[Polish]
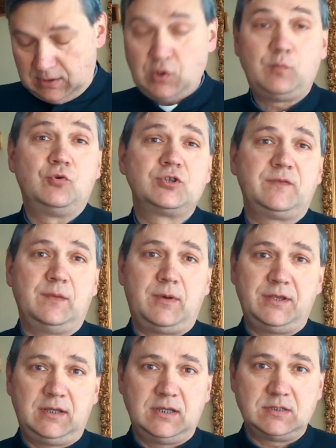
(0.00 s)
i o bóstwie
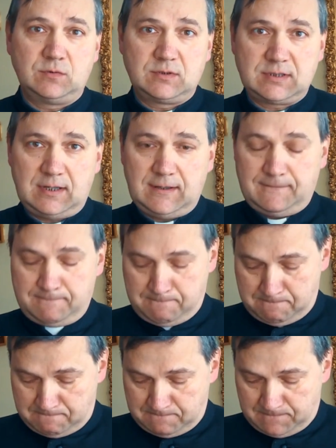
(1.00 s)
Pana Jezusa.
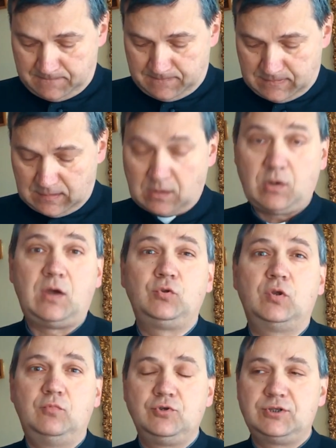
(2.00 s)
O
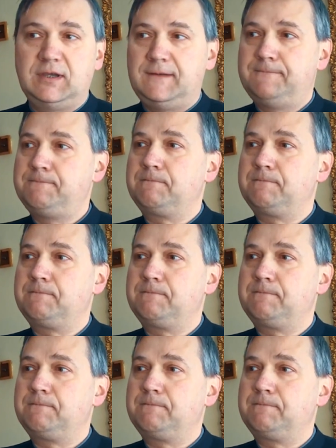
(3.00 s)
autobusie.